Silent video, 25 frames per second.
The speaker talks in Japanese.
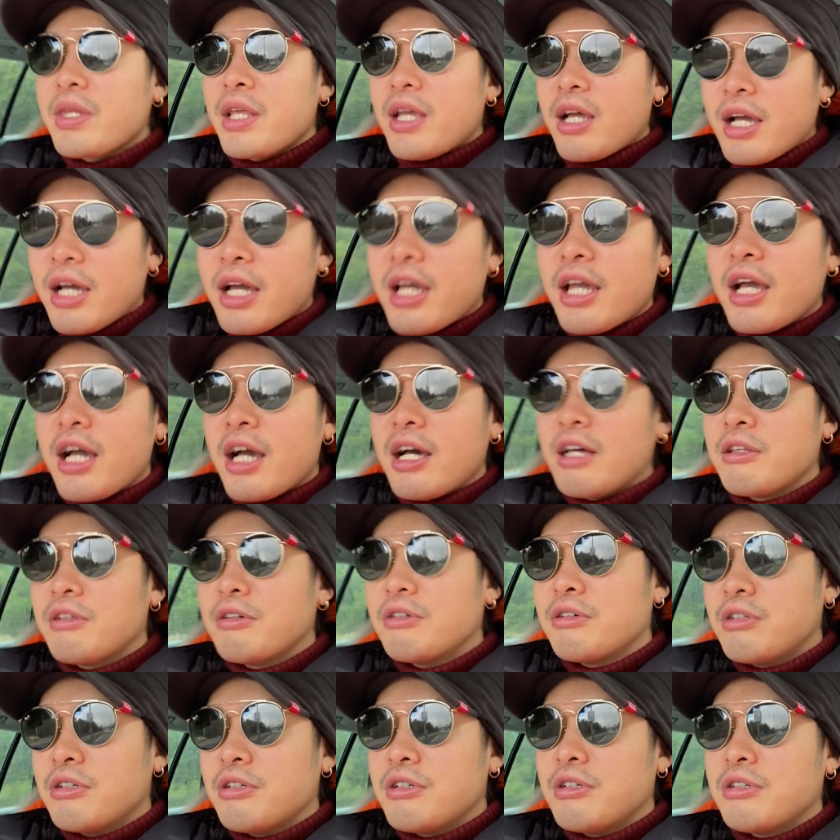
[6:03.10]
はい、あ
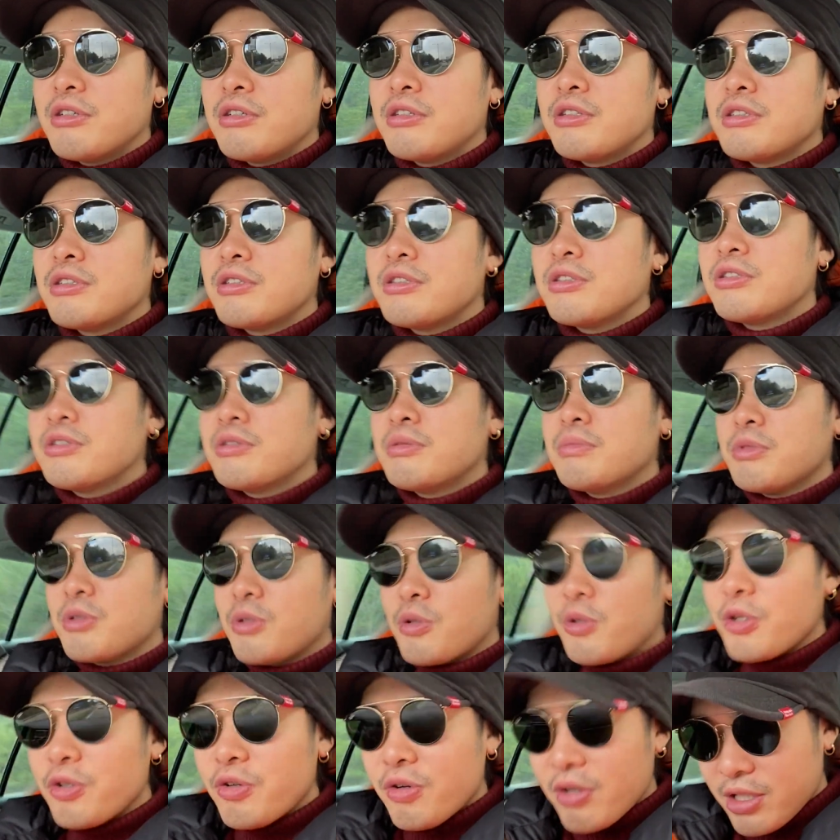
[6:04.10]
のー、もう
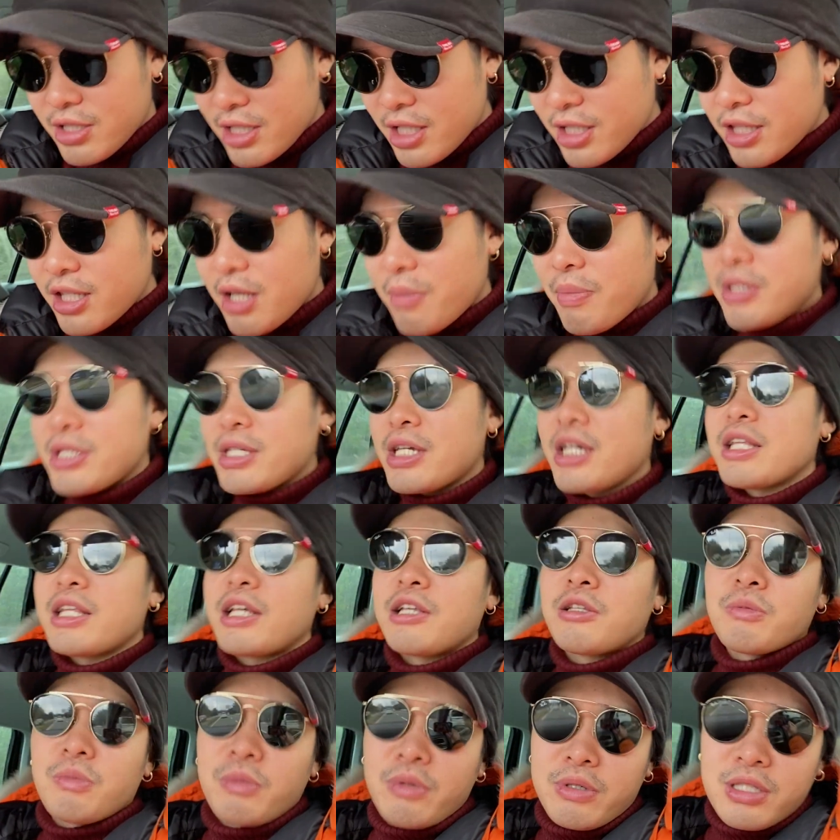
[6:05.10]
これは絶対間違いな
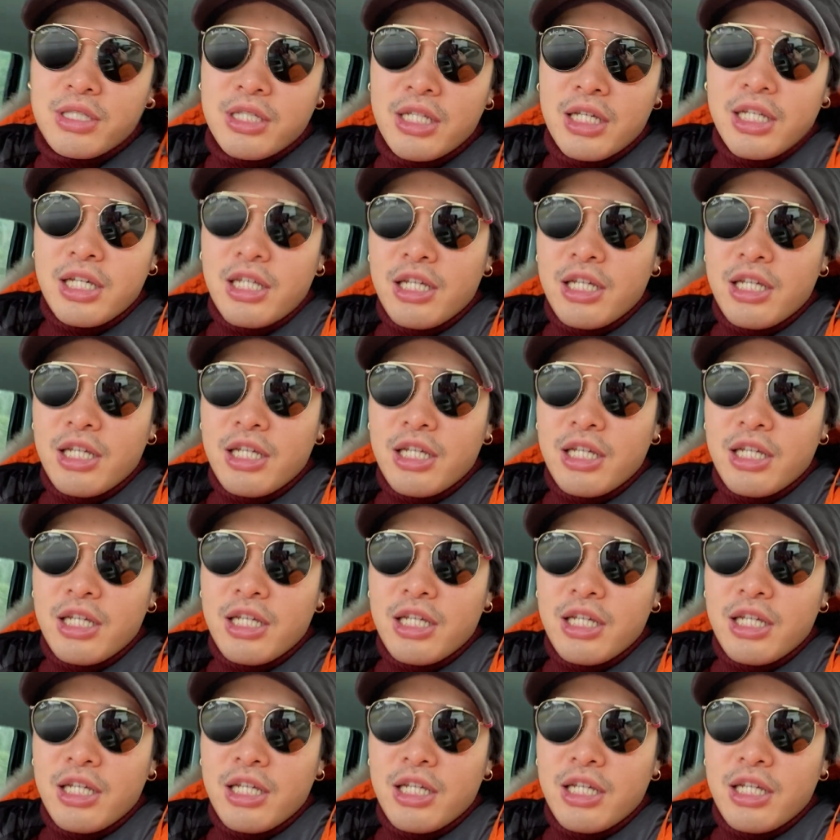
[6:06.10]
いと思います。